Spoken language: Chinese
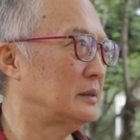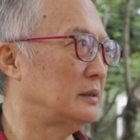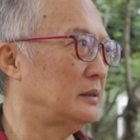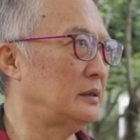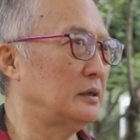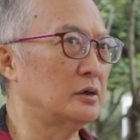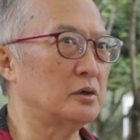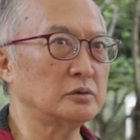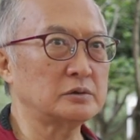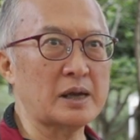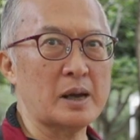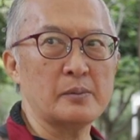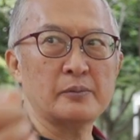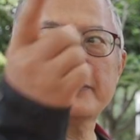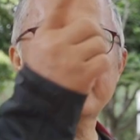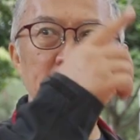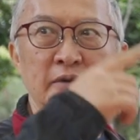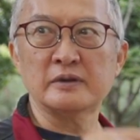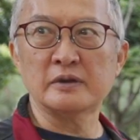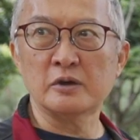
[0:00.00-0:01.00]
以后大
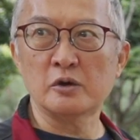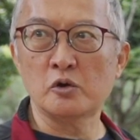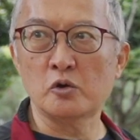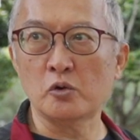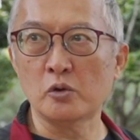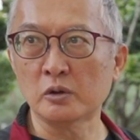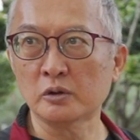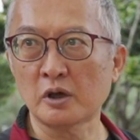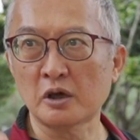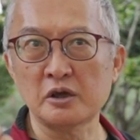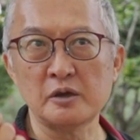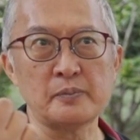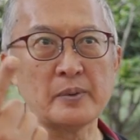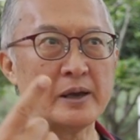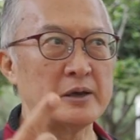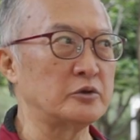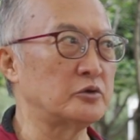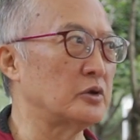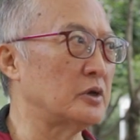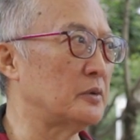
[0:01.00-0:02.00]
部分人活到
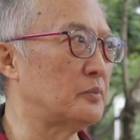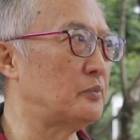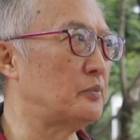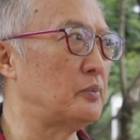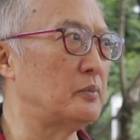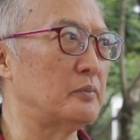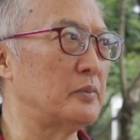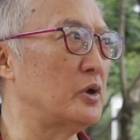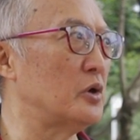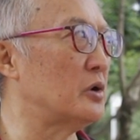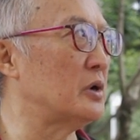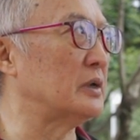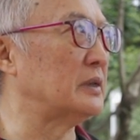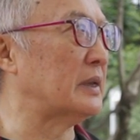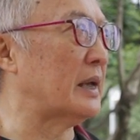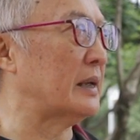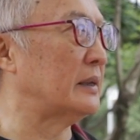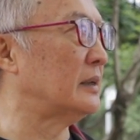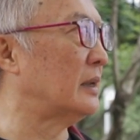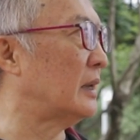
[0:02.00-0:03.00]
100岁没有很
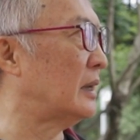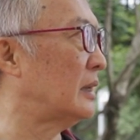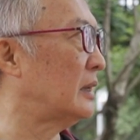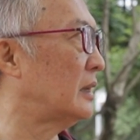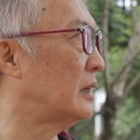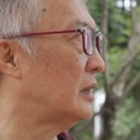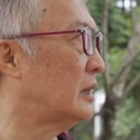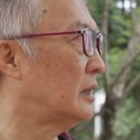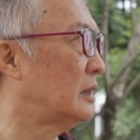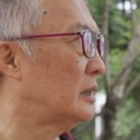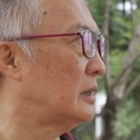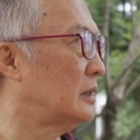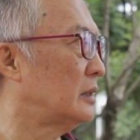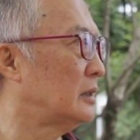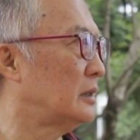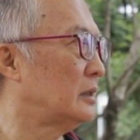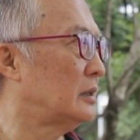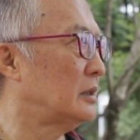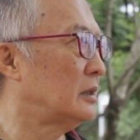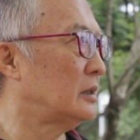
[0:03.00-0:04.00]
难呐，
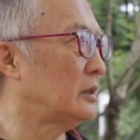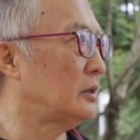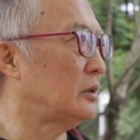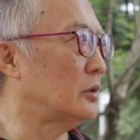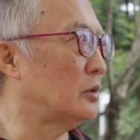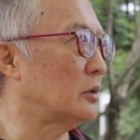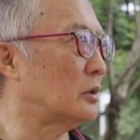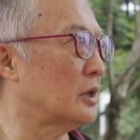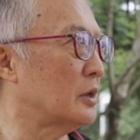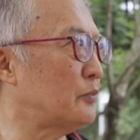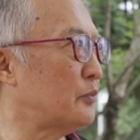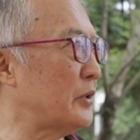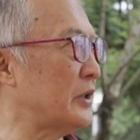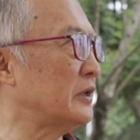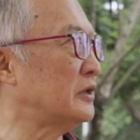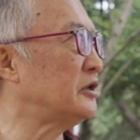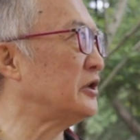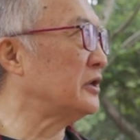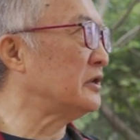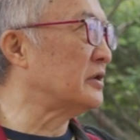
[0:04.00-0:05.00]
有个
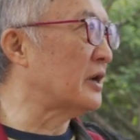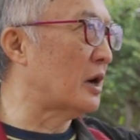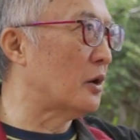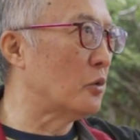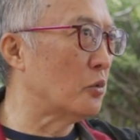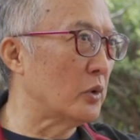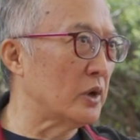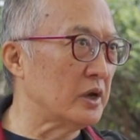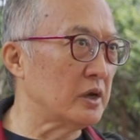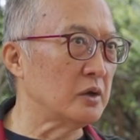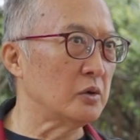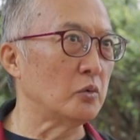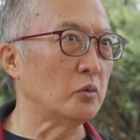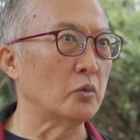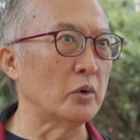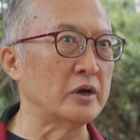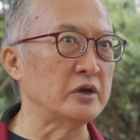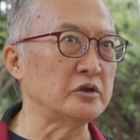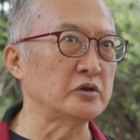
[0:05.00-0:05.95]
病进厂维